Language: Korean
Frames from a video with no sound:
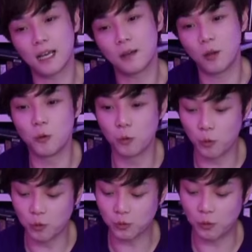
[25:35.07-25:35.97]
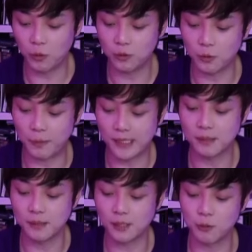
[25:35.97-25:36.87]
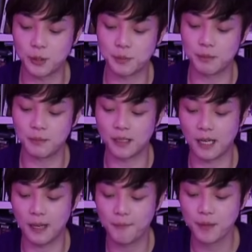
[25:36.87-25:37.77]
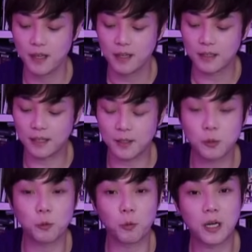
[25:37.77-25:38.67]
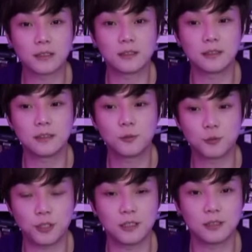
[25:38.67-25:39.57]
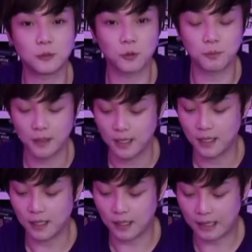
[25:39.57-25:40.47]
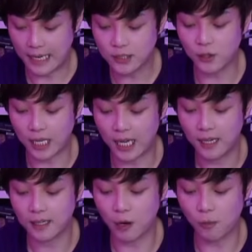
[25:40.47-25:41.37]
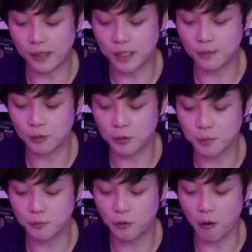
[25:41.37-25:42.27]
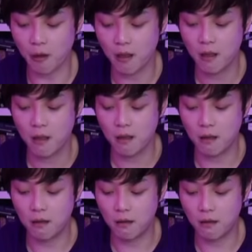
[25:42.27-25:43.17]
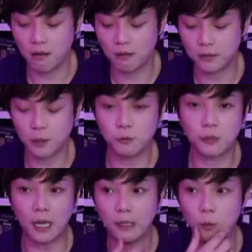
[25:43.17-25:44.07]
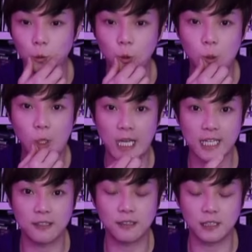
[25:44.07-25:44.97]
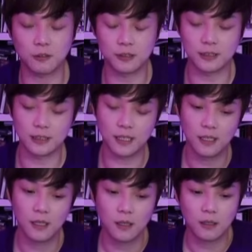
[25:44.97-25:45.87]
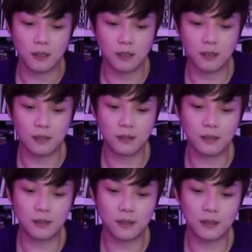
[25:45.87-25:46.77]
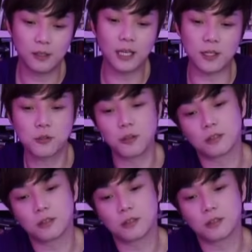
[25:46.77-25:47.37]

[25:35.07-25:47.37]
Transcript: 이런 예, 것도 또 말씀을 드리고 싶습니다. 그래서 요 카드 주의를 좀 하셔라 라고 말씀을 드리고 싶고요. 어, 그리고 야, 이런 관계들이 있는 건 이제, 어, 이런 게 있죠.